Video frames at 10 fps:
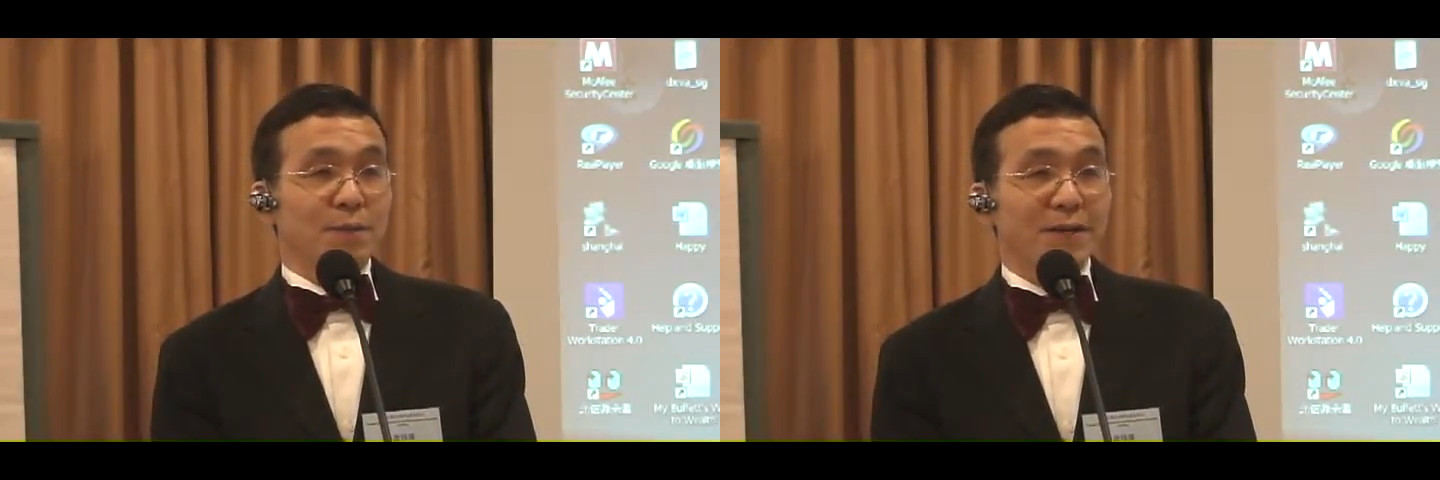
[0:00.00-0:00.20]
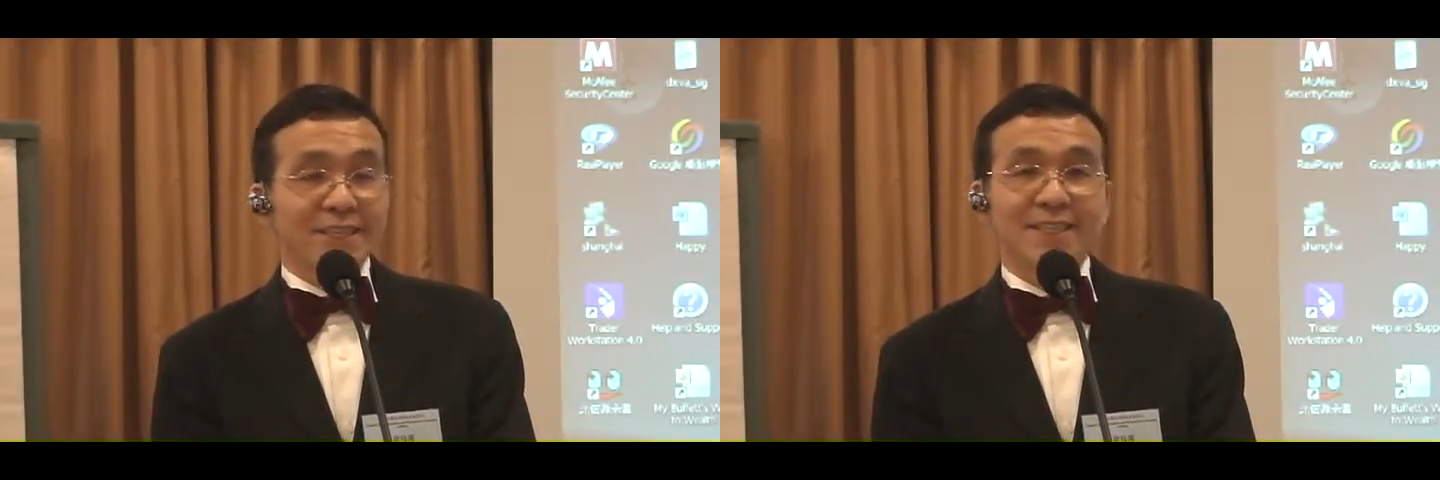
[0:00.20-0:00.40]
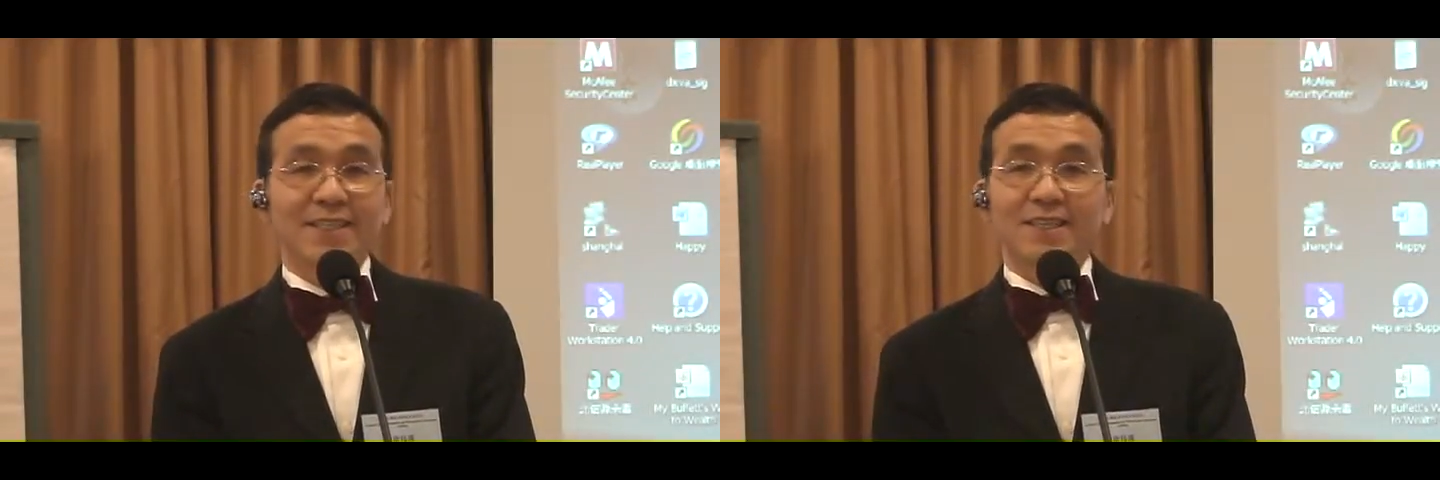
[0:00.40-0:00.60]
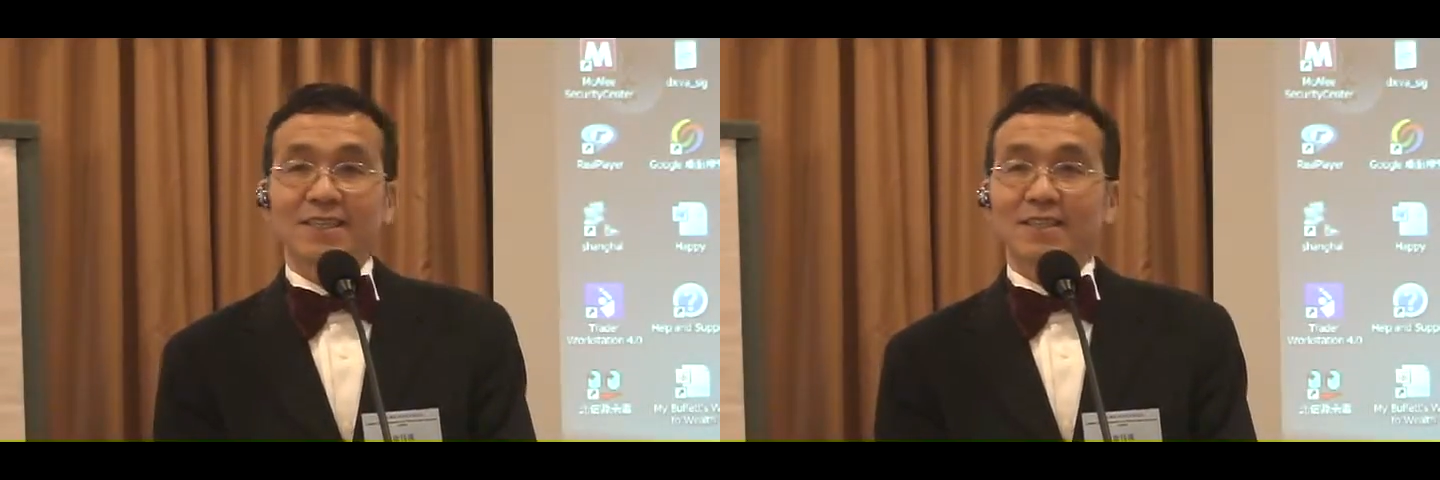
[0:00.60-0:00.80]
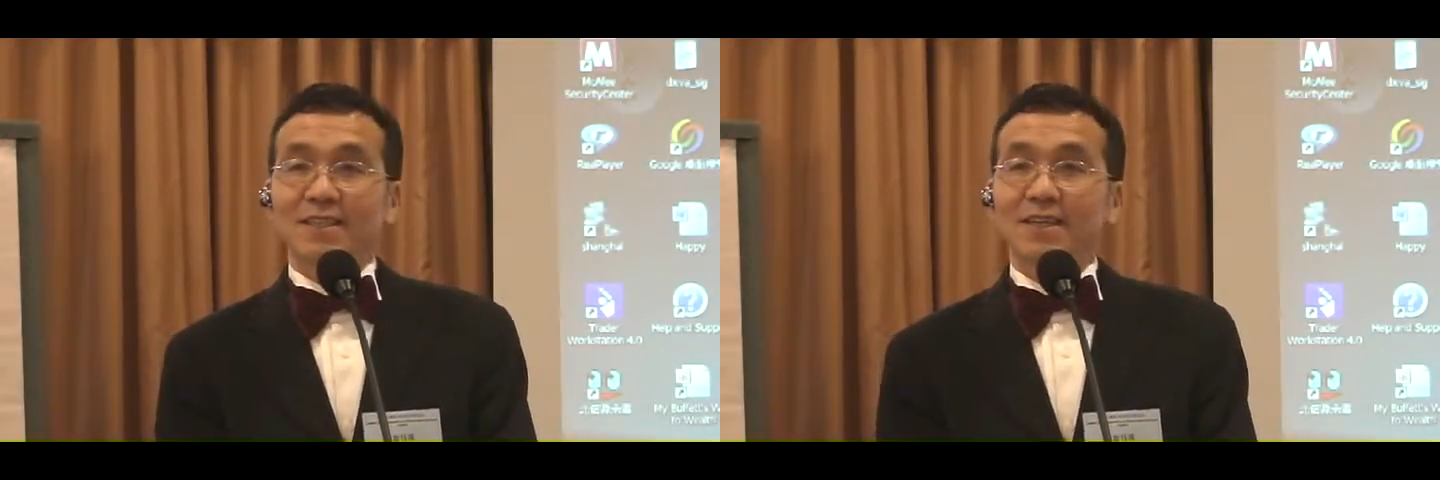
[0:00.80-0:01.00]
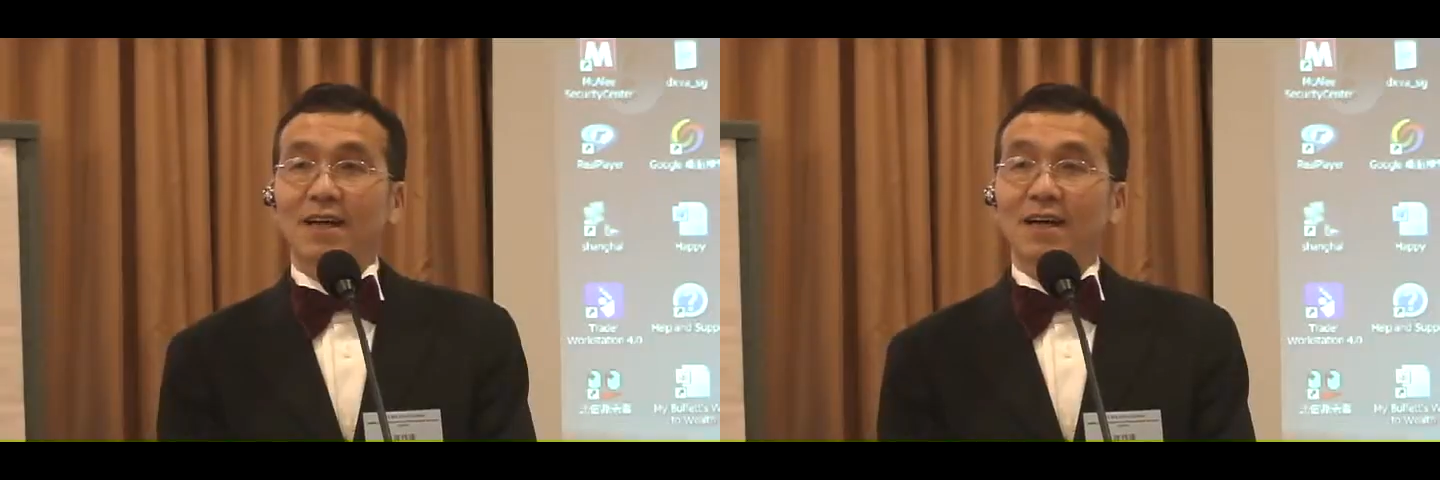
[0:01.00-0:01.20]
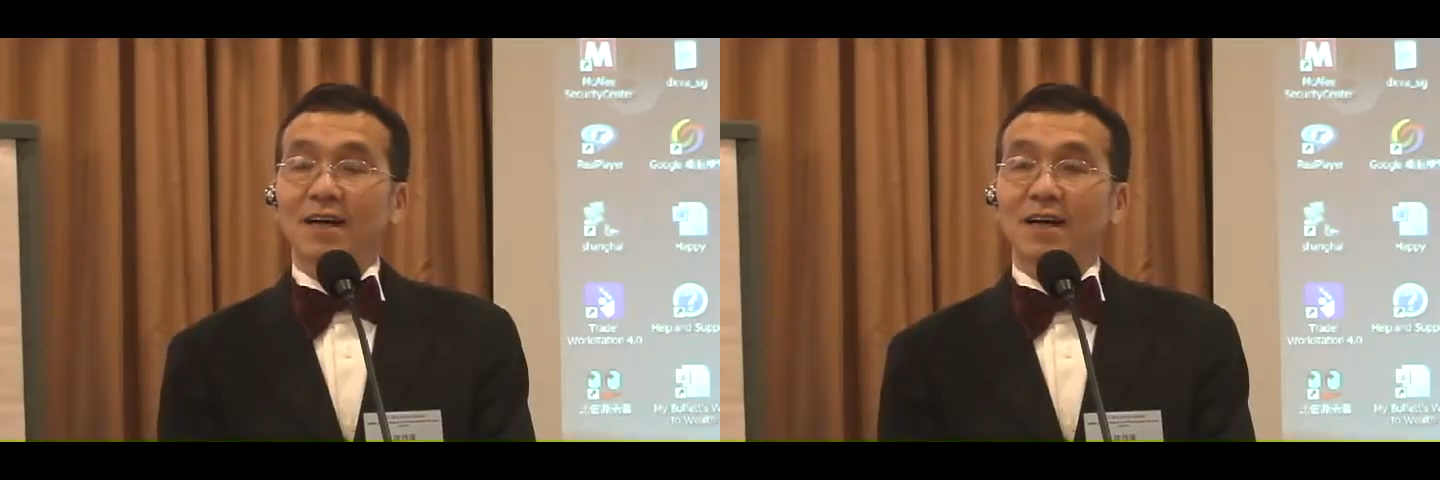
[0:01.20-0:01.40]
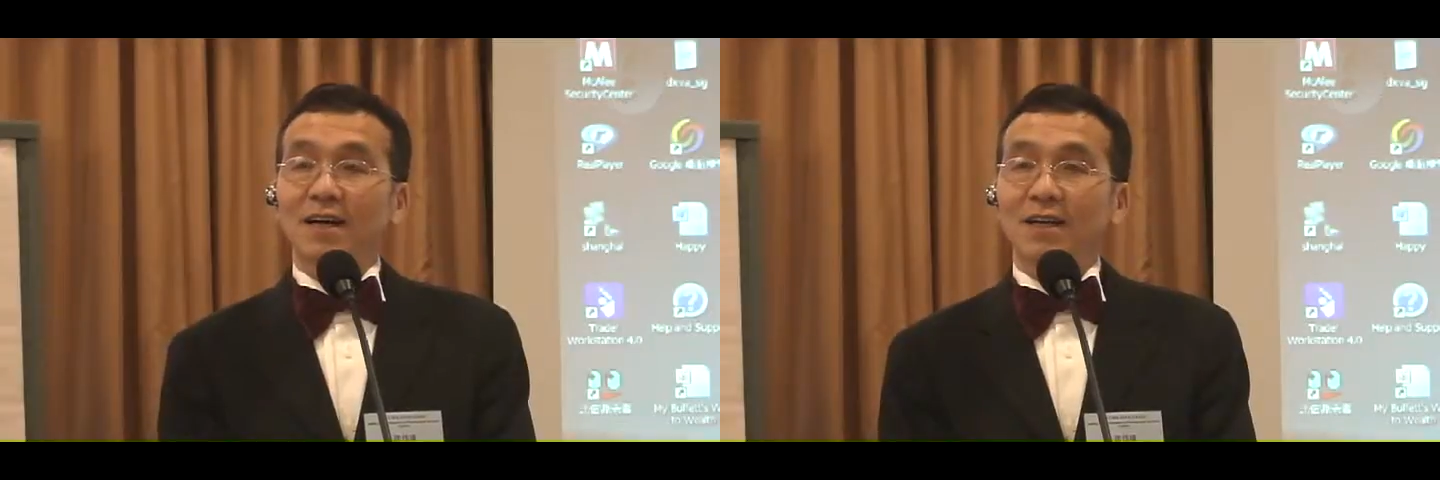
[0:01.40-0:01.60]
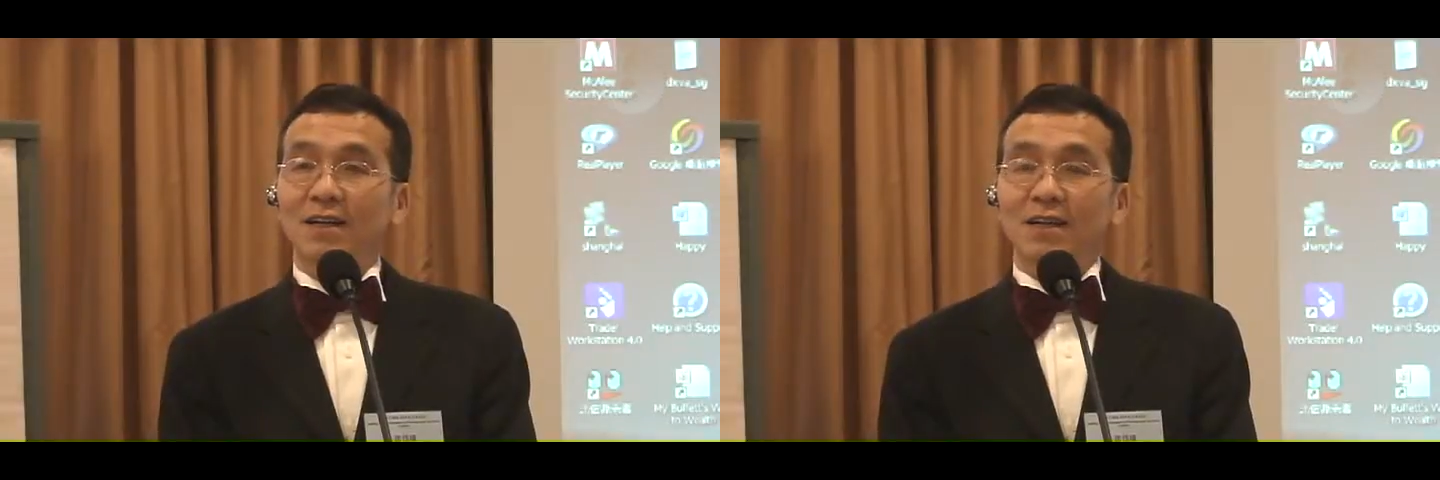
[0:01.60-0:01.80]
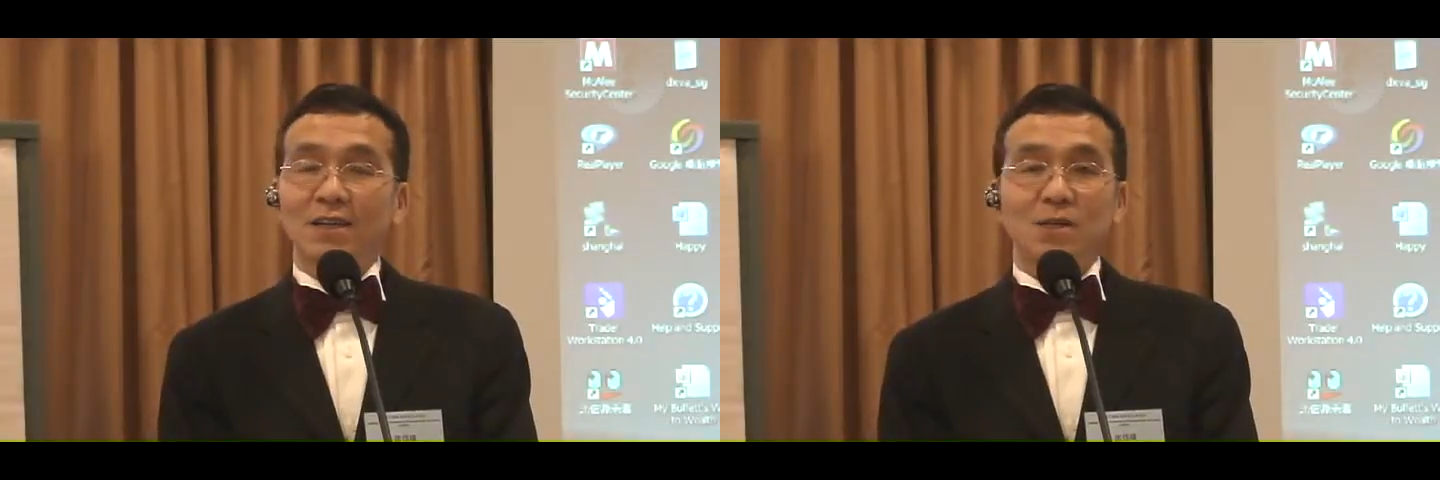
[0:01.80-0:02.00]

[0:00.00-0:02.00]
媒体啊，